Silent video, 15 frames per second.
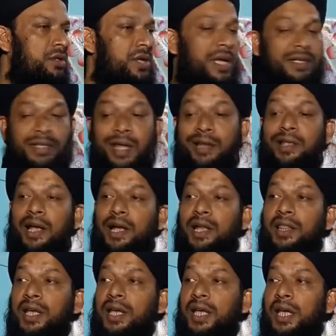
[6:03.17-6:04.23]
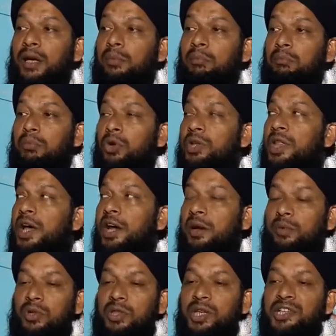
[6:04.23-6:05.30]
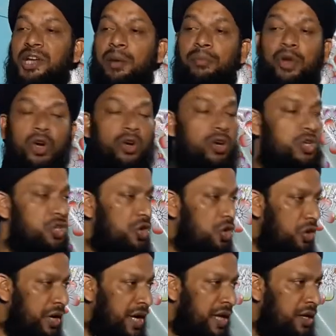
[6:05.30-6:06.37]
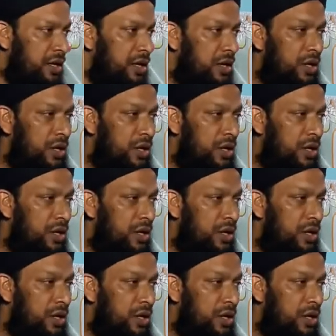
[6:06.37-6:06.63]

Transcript: সাজদার জায়গা থেকে ময়দানের মধ্যে সামনে অগ্রসর হয় নাই